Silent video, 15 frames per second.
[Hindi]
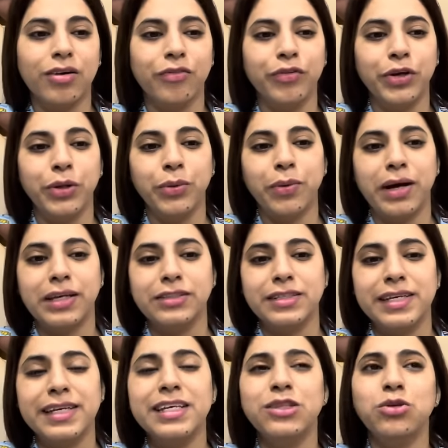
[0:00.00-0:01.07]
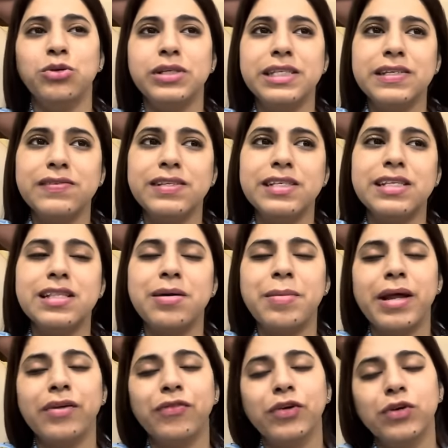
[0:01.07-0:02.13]
वीडियो आ जाएगी तो इसी वजह से ना
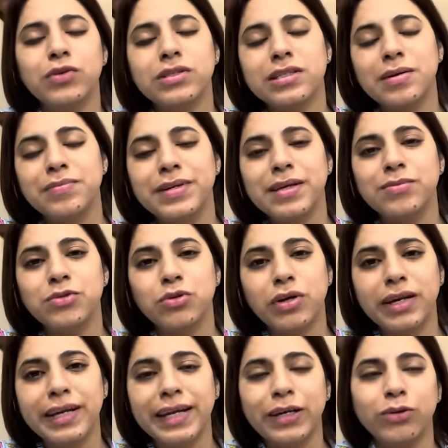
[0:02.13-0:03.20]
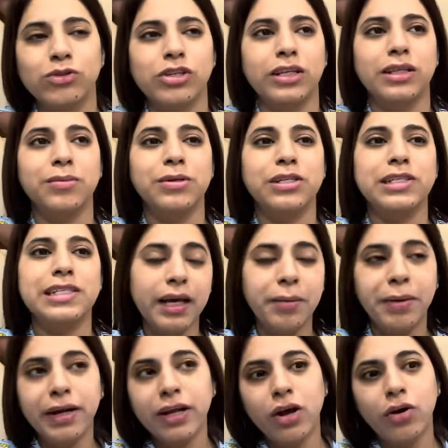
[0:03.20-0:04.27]
हमारी वीडियो समटाइम थोड़ा लेट हो जाती है बिकॉज कई
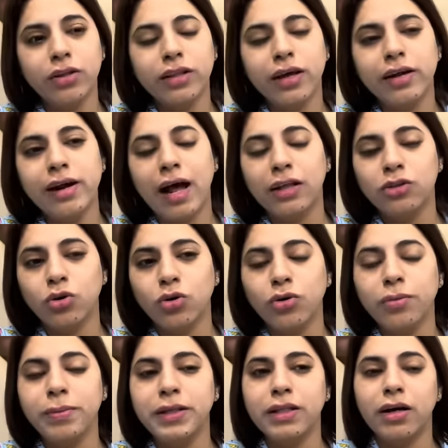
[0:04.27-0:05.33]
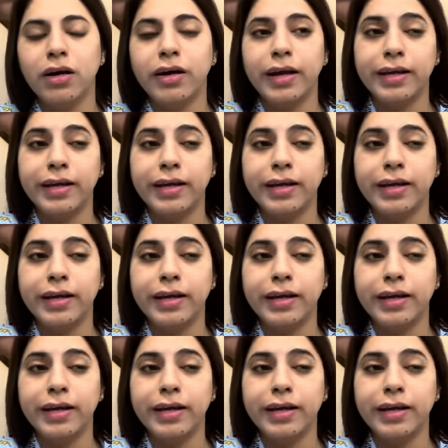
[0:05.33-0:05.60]
बार क्या होता है रात को बिना